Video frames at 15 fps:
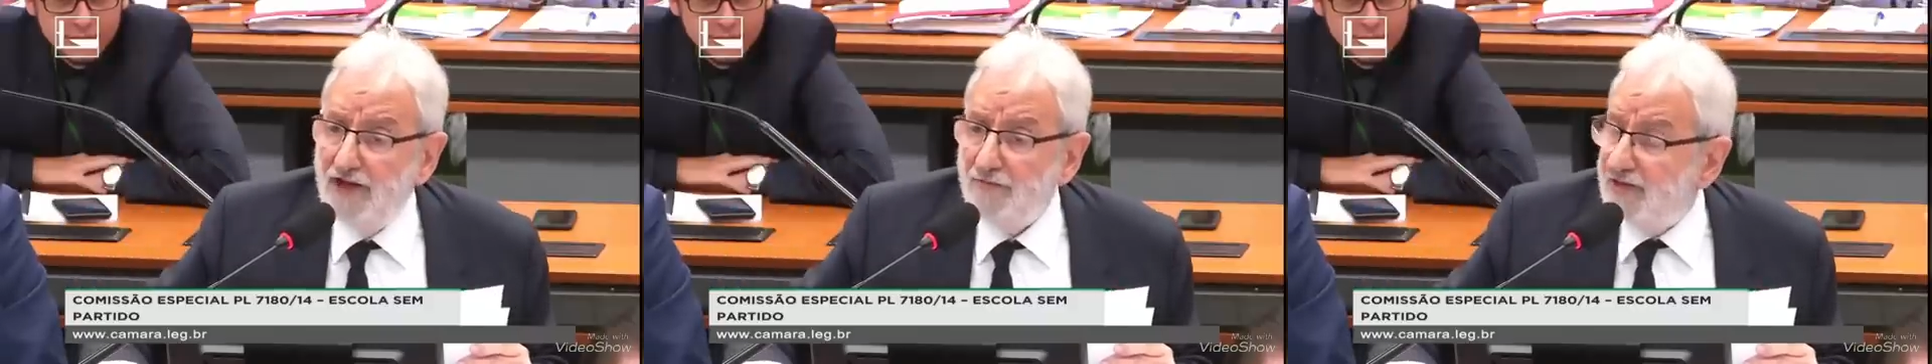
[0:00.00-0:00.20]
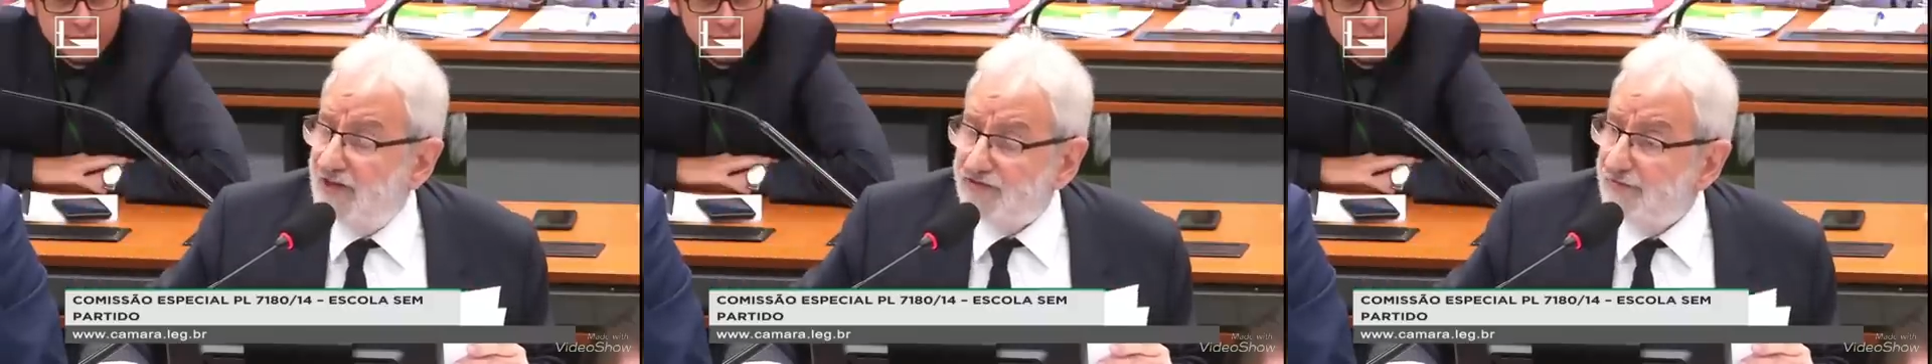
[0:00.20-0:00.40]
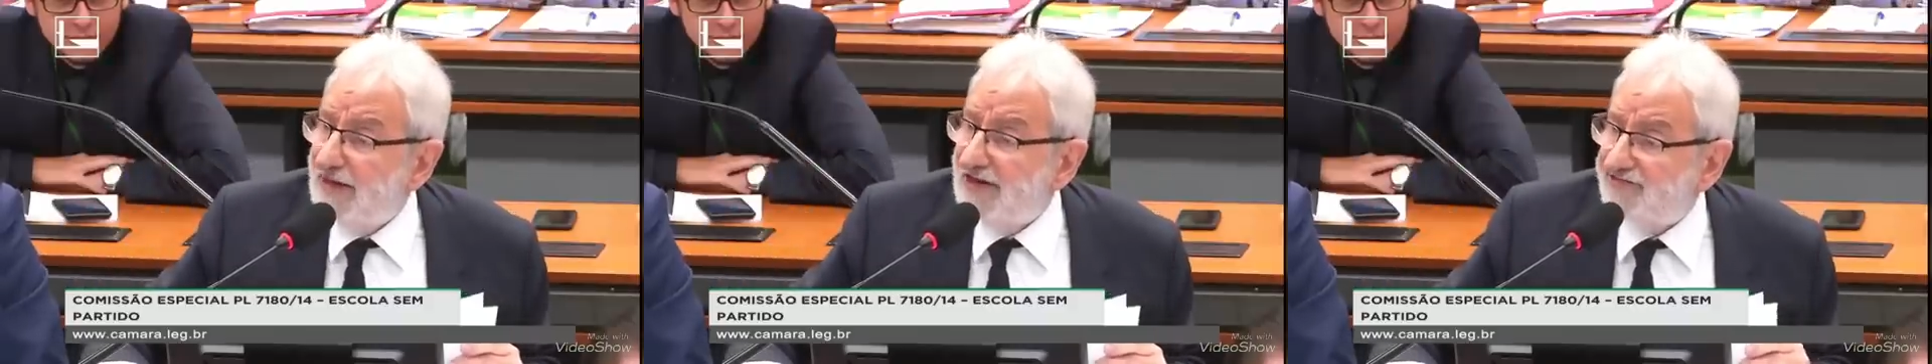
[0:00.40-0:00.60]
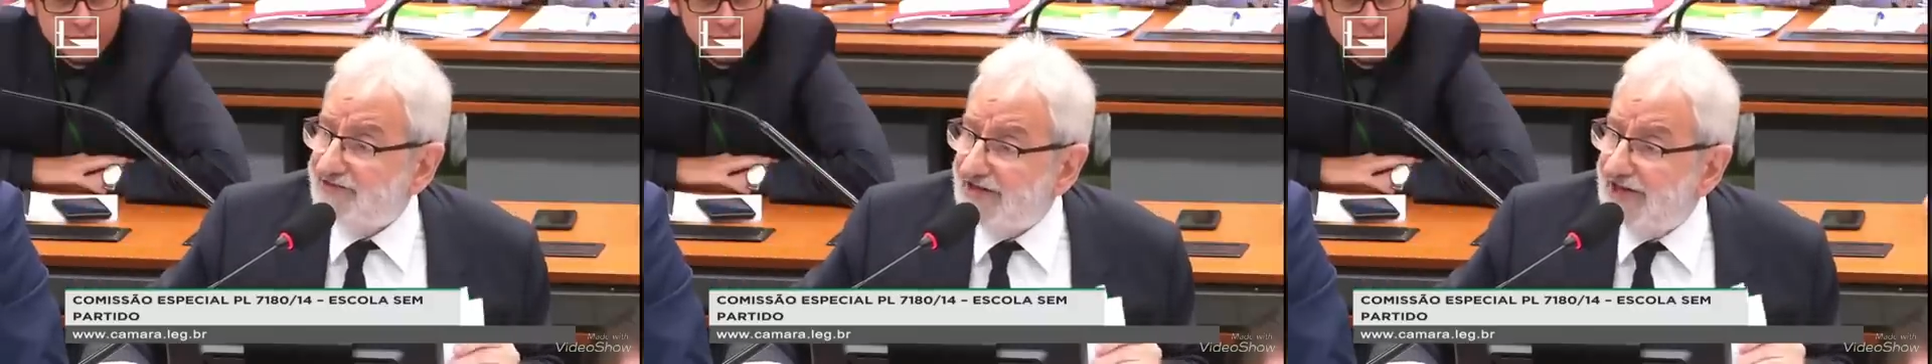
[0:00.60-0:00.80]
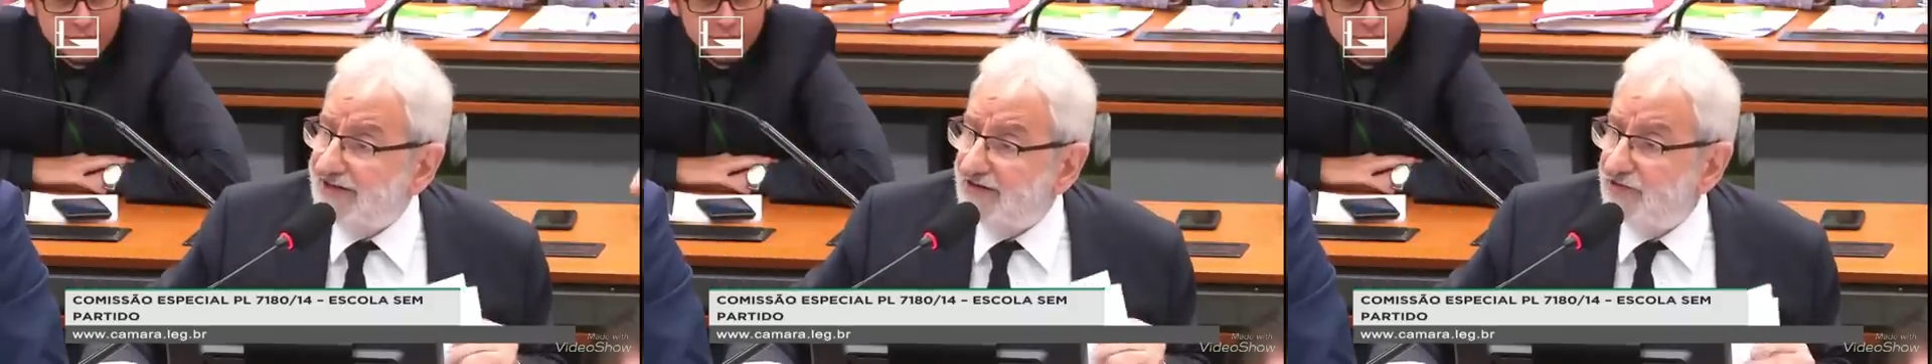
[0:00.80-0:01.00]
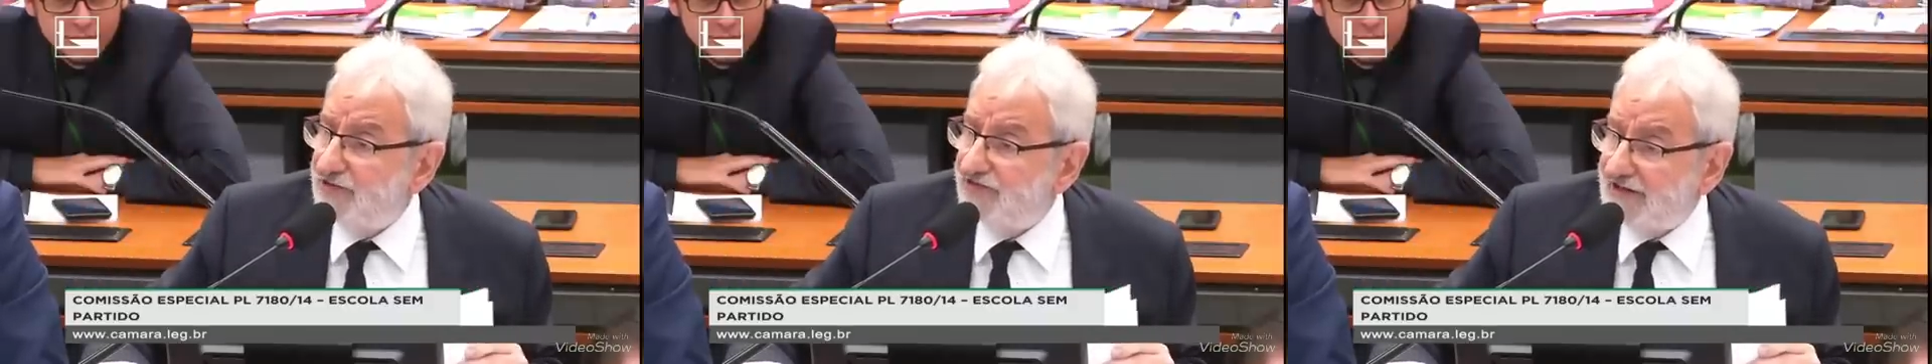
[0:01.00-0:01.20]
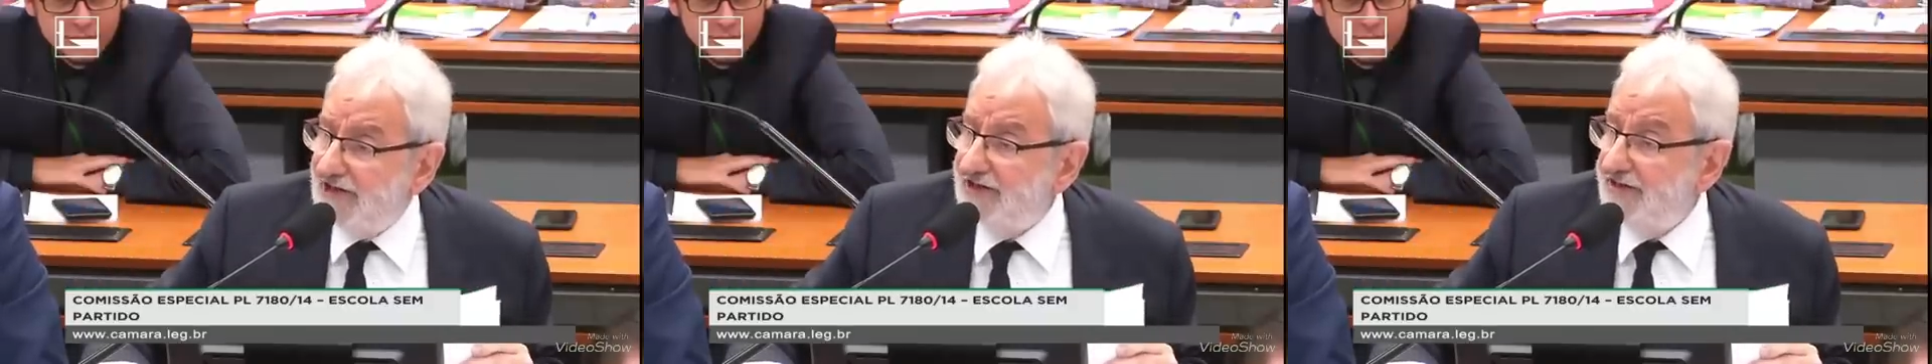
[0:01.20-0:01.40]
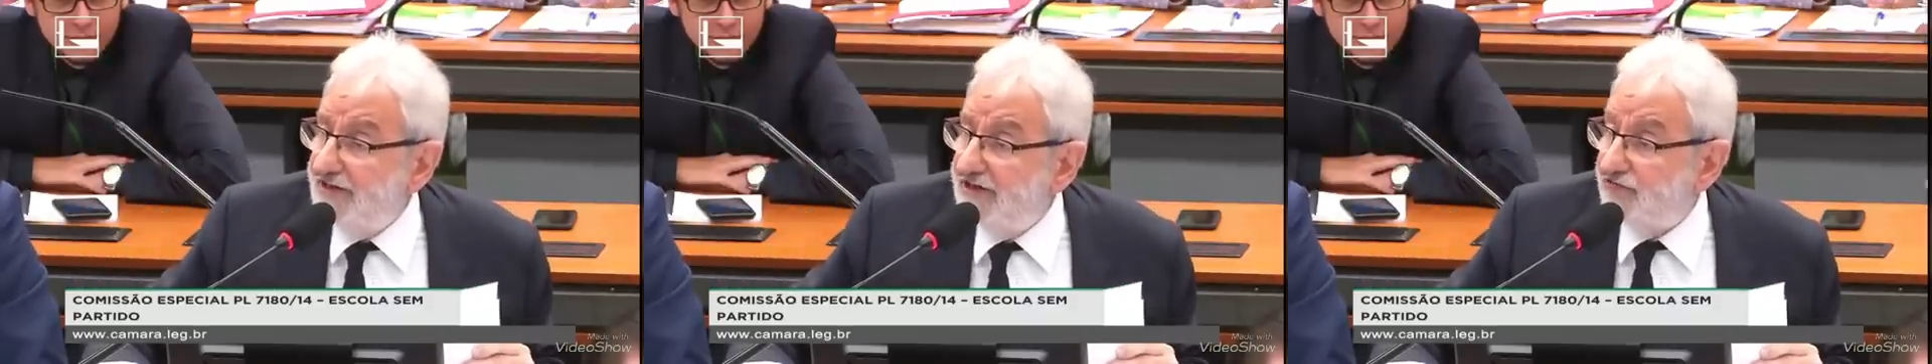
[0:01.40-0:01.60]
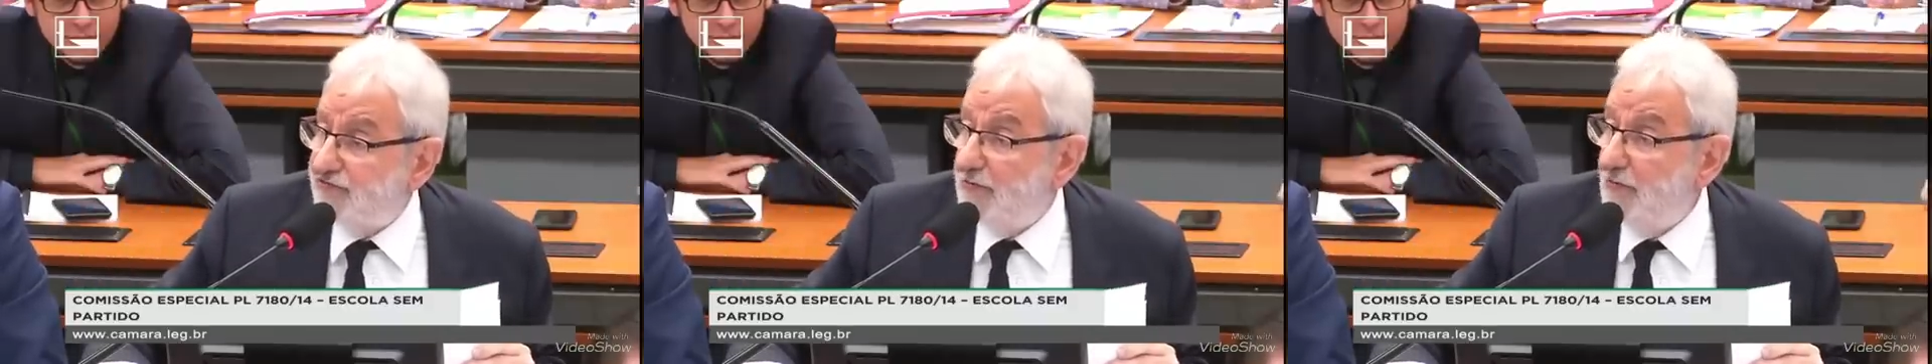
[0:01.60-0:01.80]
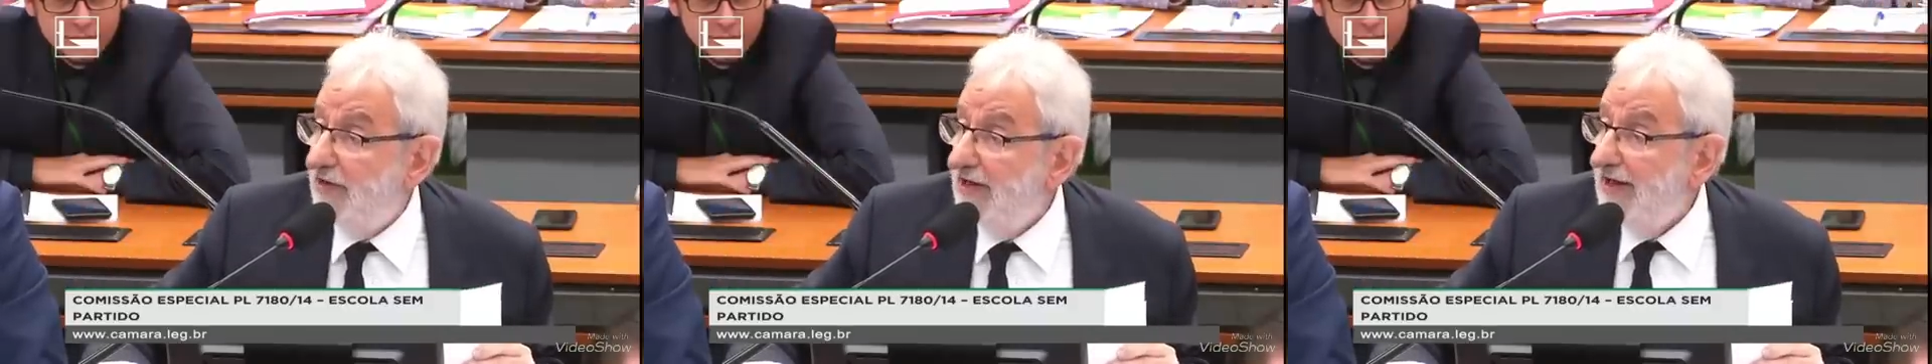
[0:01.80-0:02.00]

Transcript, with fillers: pelos massacres do stalinismo.